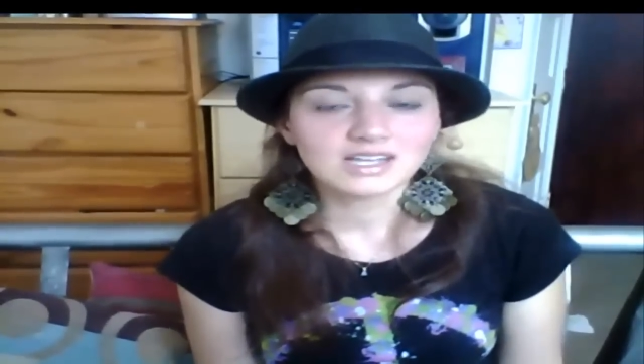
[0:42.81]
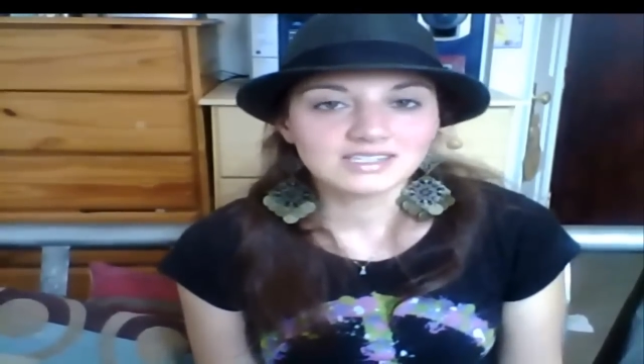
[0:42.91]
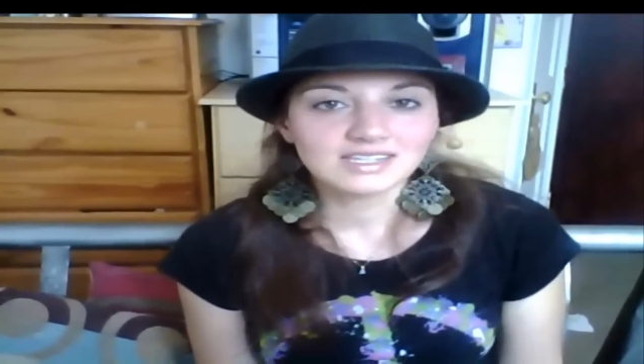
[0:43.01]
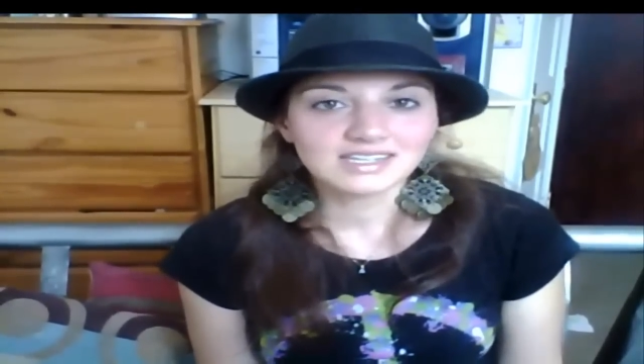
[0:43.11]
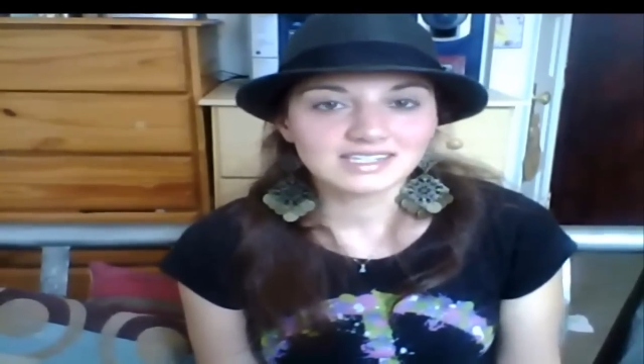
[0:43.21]

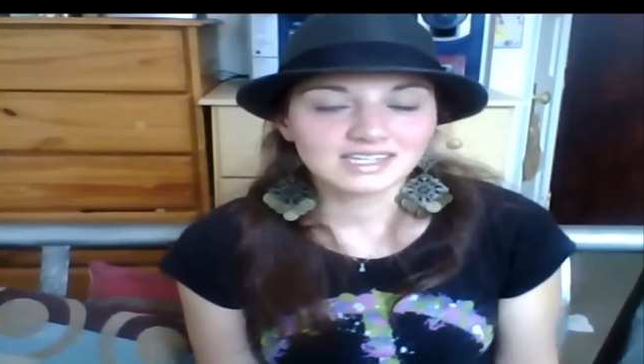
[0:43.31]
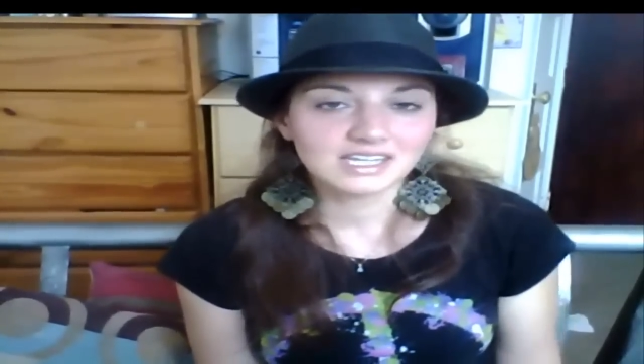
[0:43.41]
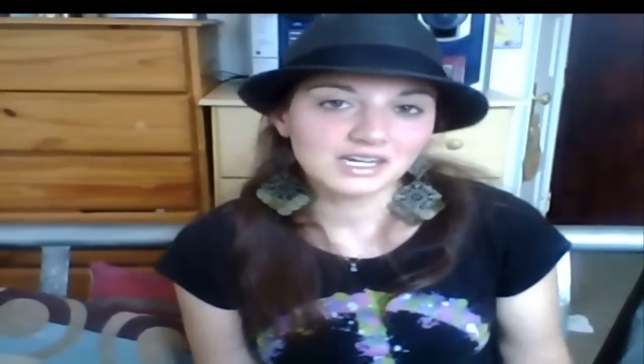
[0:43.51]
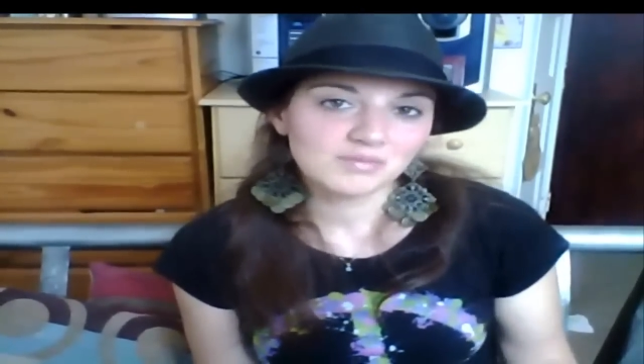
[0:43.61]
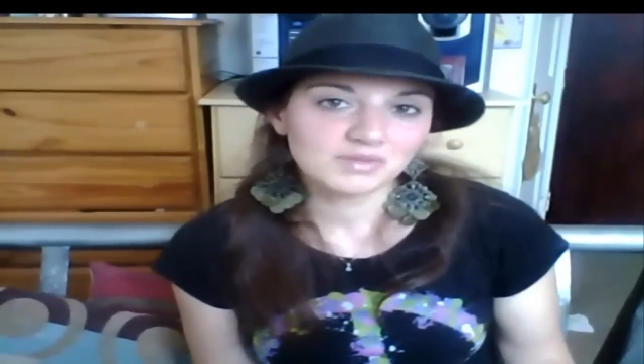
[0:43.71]
así que si
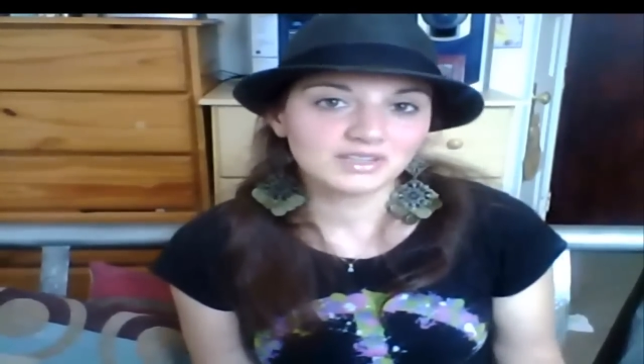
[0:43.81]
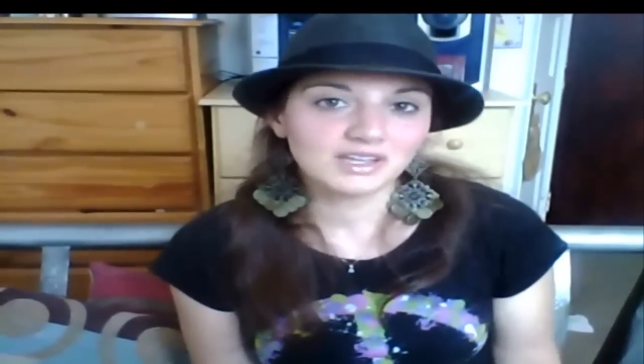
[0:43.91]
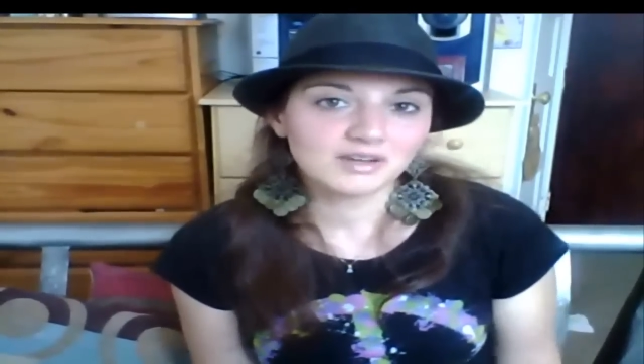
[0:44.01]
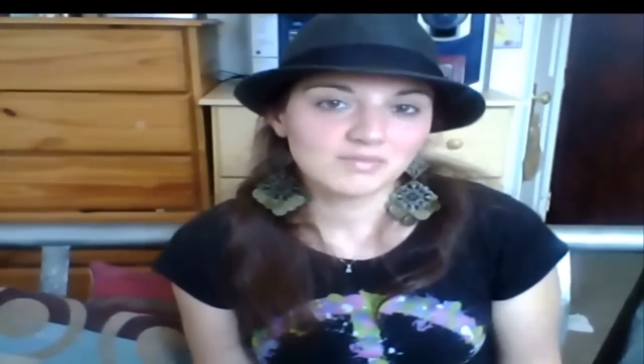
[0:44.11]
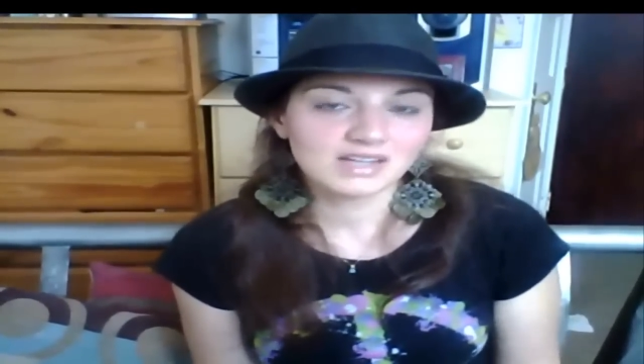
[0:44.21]
quieren
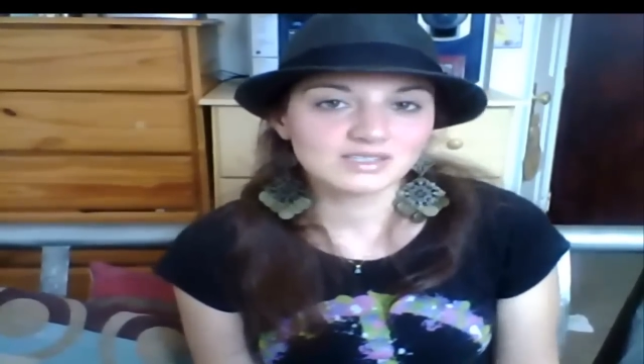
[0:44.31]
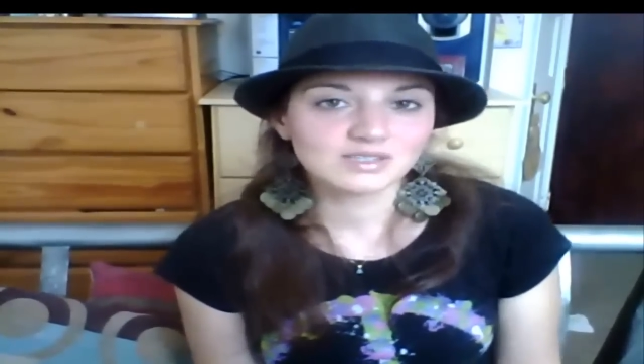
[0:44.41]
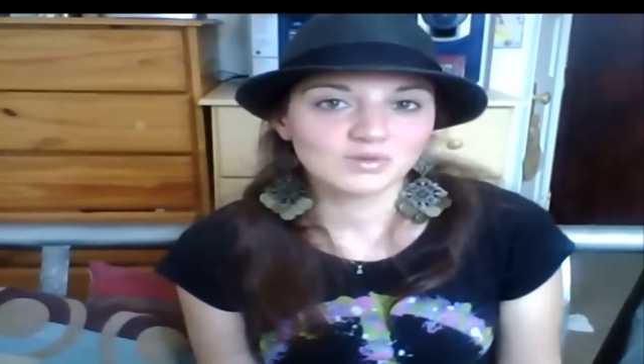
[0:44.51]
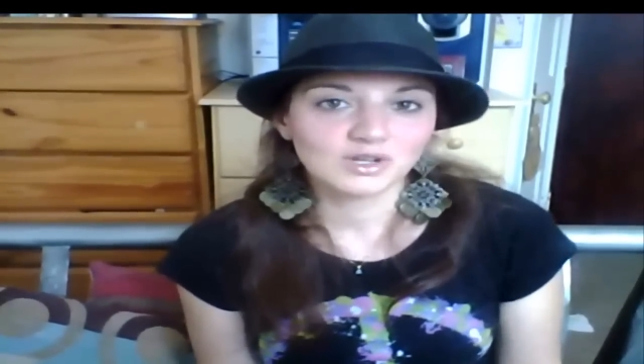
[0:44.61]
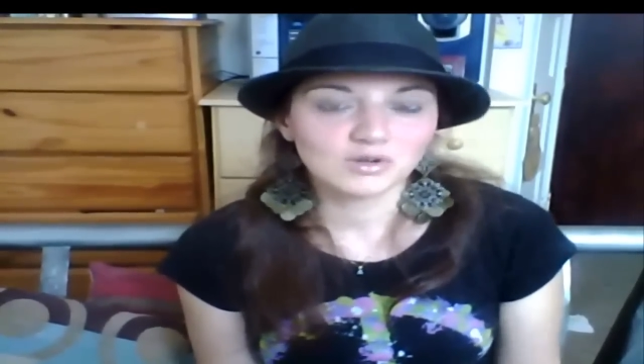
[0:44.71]
aprender más
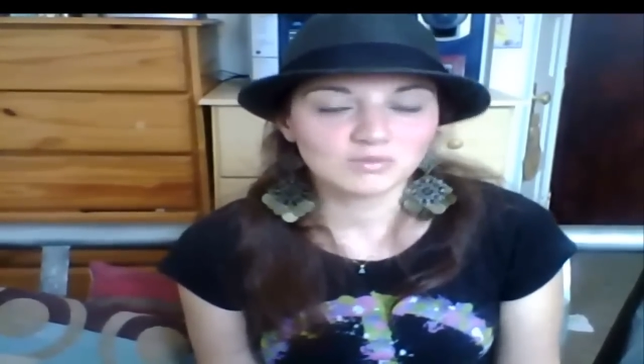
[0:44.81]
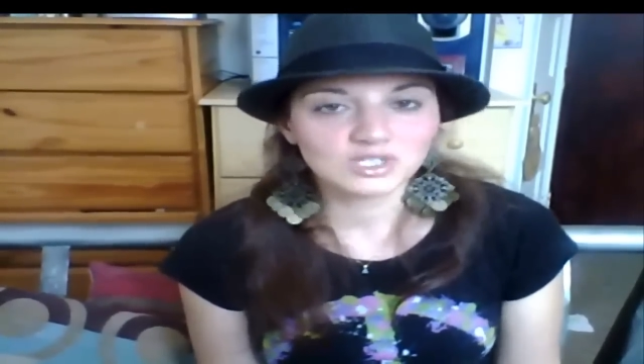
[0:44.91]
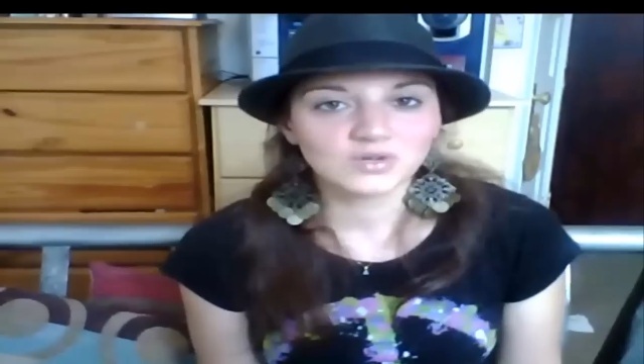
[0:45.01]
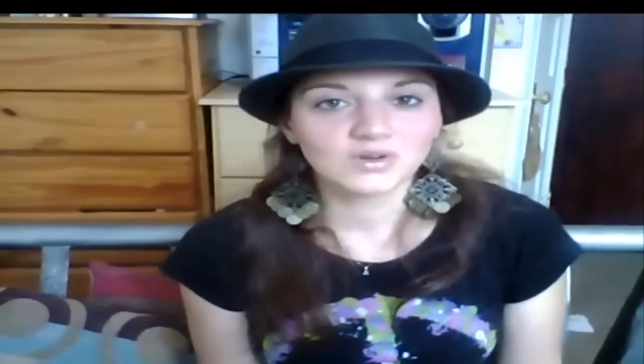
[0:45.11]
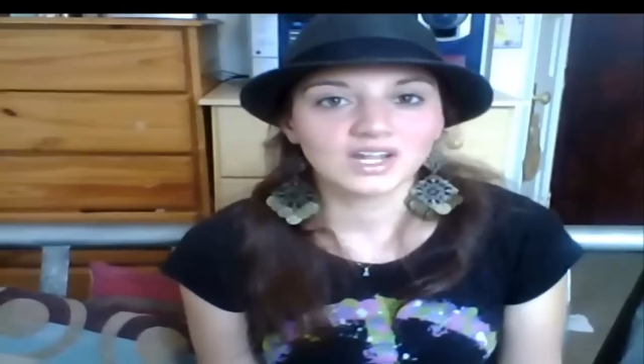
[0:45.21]
sobre cómo
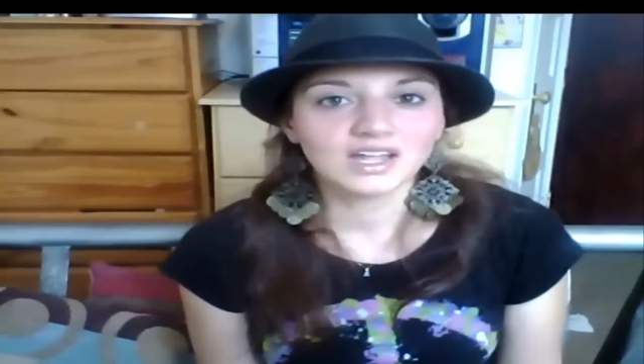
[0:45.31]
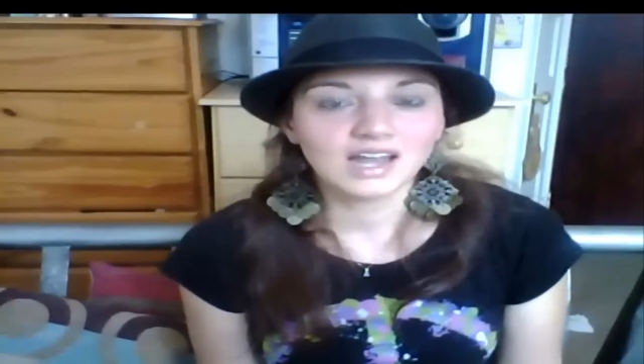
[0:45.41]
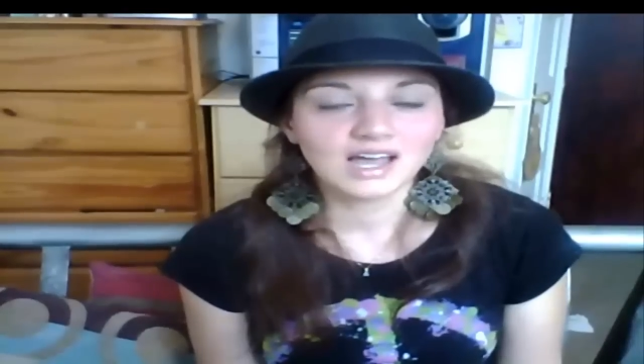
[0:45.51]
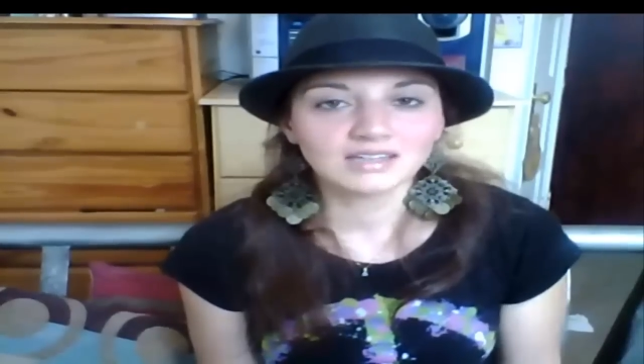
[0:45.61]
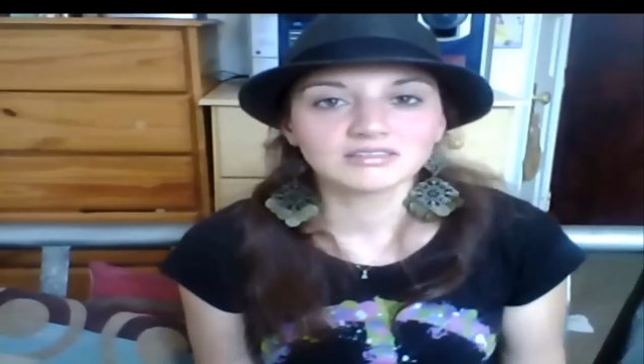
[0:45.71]
llevar
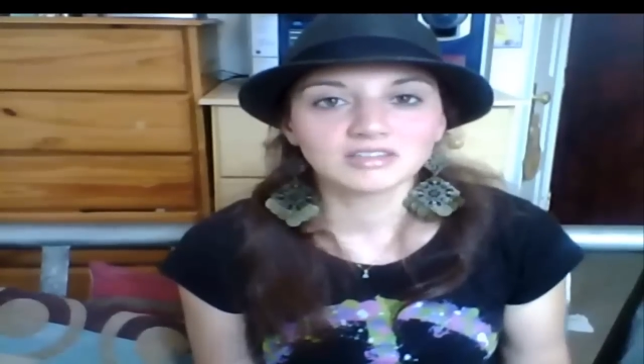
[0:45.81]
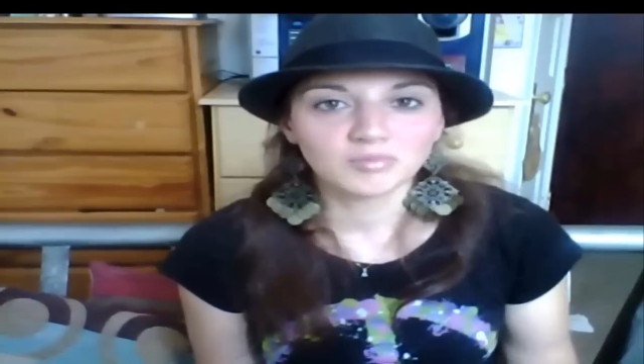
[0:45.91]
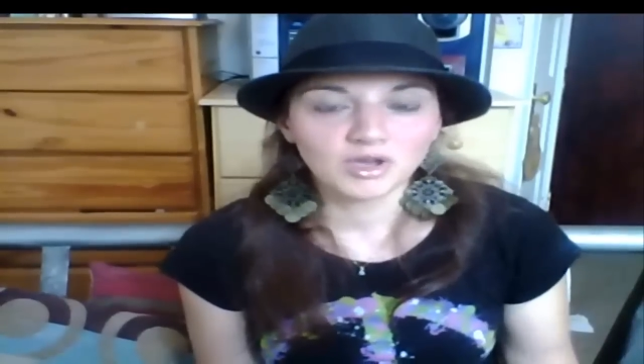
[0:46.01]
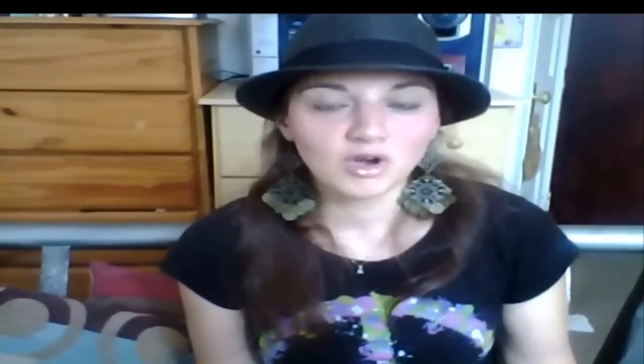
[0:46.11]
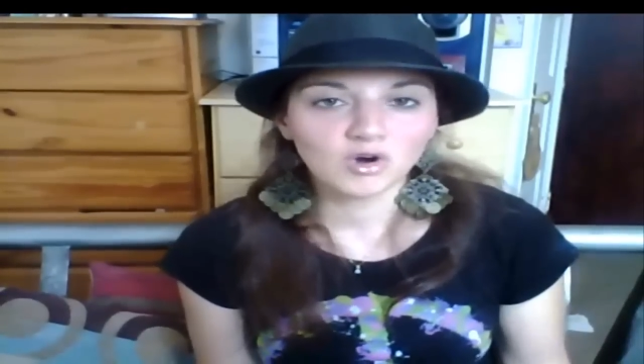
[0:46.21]
adelante,
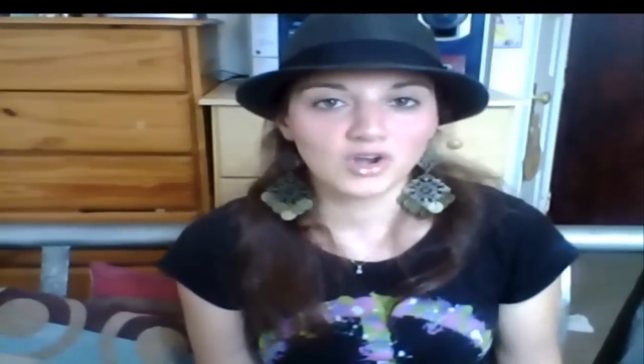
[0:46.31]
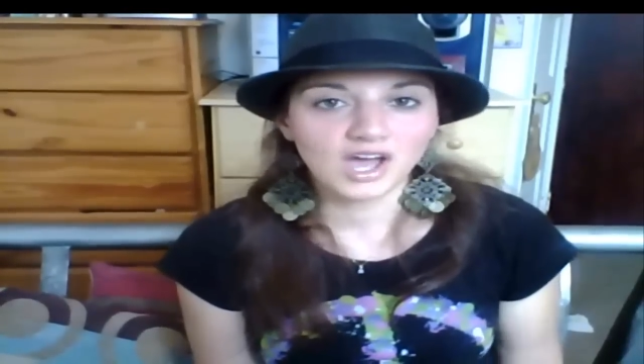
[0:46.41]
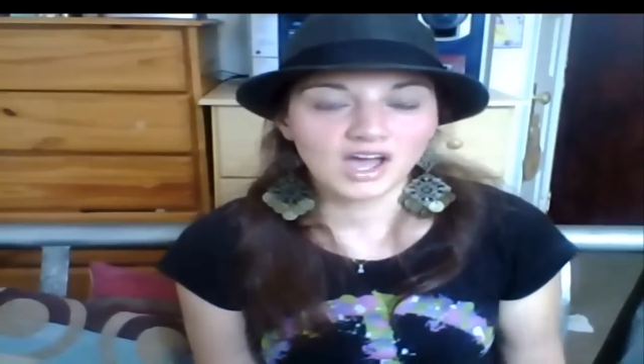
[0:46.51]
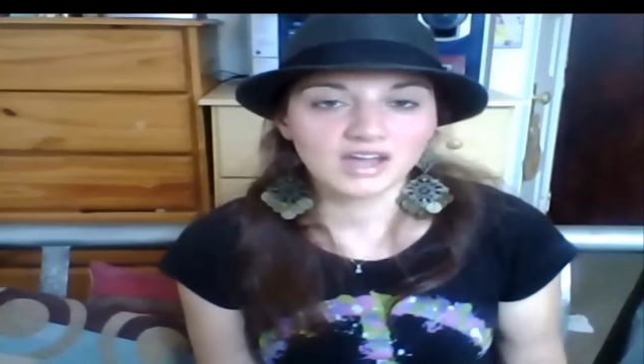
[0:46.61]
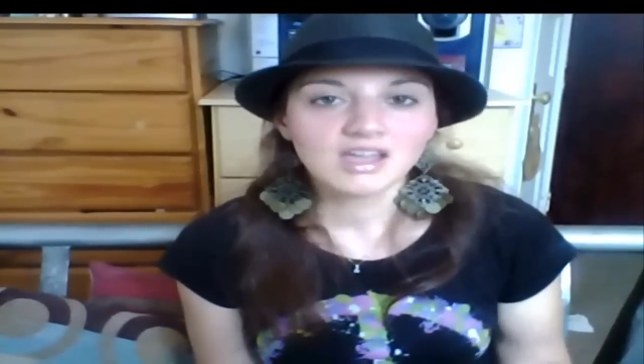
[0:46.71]

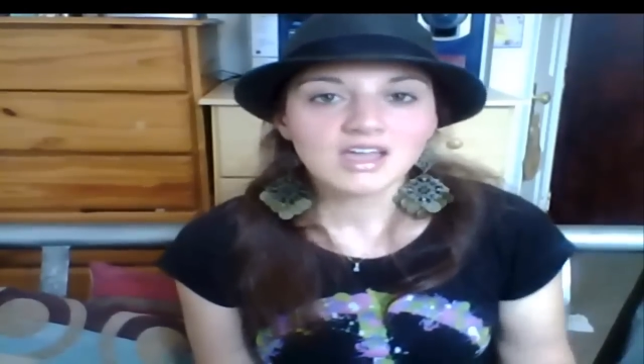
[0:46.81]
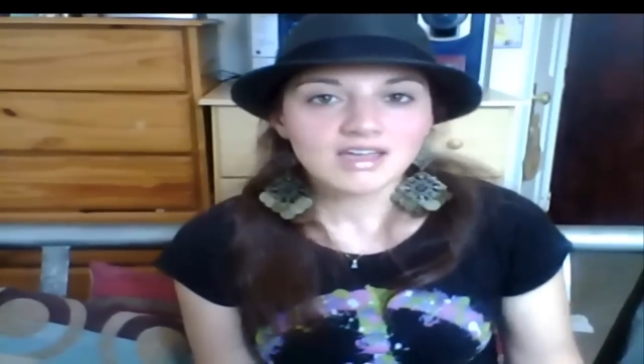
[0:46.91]
mejorar,